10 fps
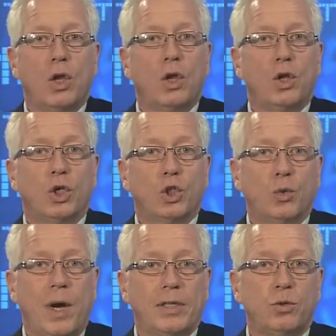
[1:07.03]
Le
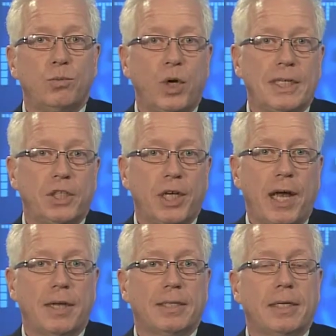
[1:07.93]
choix du mois
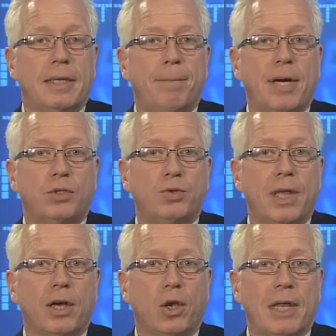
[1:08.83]
d'échéance dépend du
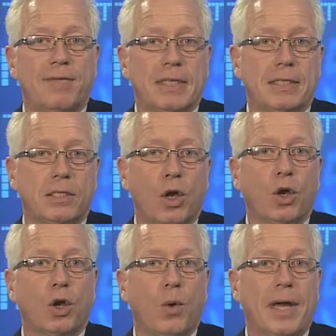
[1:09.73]
temps que
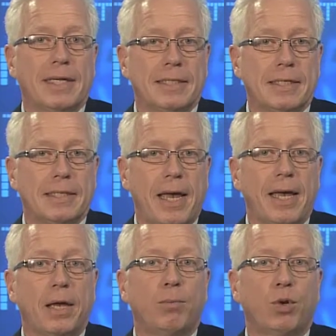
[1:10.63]
l'investisseur croit
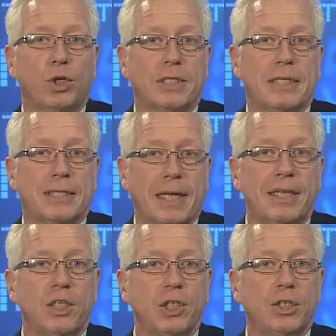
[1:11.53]
nécessaire pour que sa
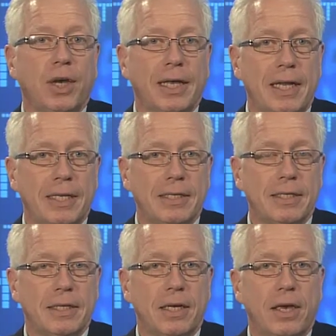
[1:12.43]
stratégie se
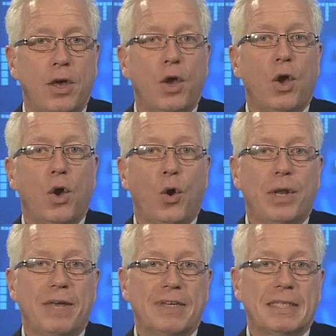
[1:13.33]
réalise.
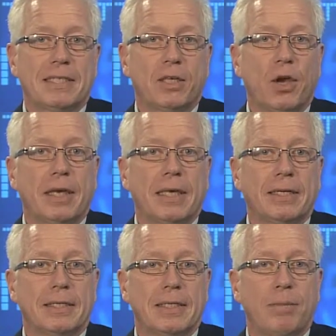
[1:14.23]
Un investisseur qui
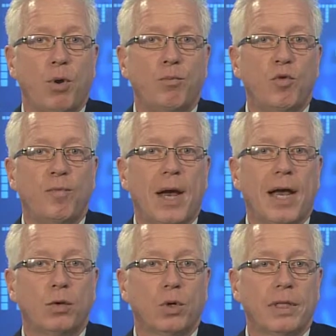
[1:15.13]
anticipe un mouvement
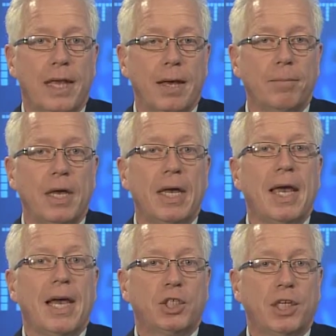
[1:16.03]
à court terme
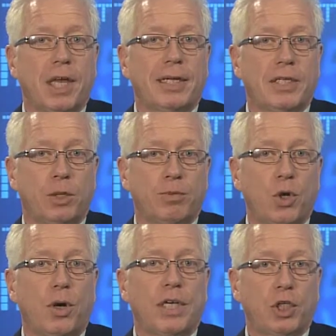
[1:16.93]
achètera des
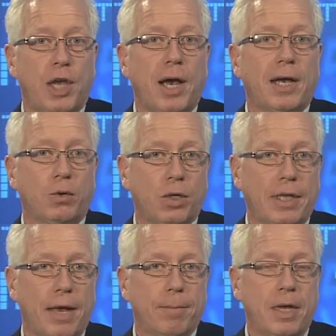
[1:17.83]
options échéant à court
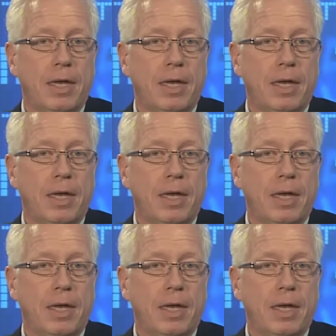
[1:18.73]
terme.